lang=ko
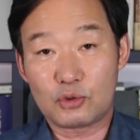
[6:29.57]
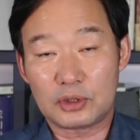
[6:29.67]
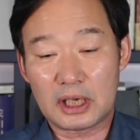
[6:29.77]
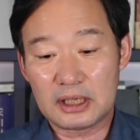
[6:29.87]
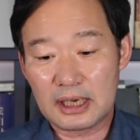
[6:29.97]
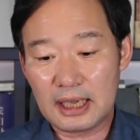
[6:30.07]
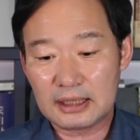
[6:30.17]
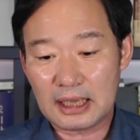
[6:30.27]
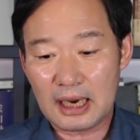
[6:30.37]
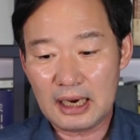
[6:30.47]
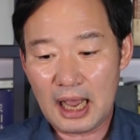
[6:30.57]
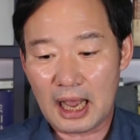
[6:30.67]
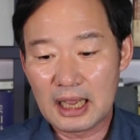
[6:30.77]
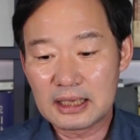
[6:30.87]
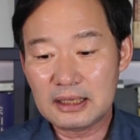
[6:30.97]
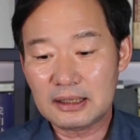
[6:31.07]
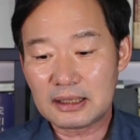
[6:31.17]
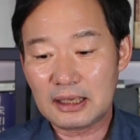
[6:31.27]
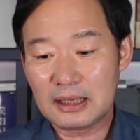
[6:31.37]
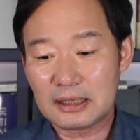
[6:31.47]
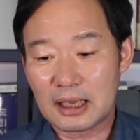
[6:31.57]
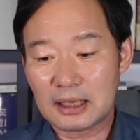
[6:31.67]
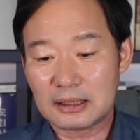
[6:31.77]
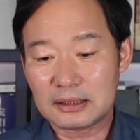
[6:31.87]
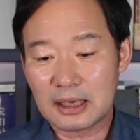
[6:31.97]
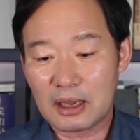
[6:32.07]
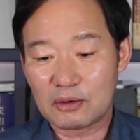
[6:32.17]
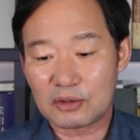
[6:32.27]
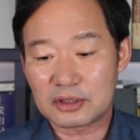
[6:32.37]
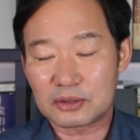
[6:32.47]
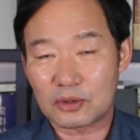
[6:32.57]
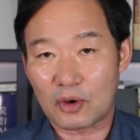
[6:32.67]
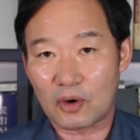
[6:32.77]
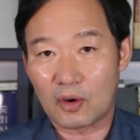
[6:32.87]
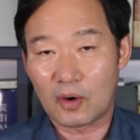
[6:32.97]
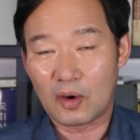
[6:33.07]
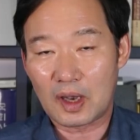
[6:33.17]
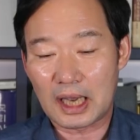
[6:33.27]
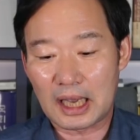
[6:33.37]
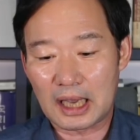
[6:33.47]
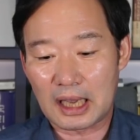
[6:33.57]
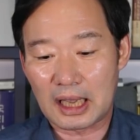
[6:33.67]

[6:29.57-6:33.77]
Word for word: 조달을 해 달라 이렇게 얘기를 한 것이죠. 에, 예.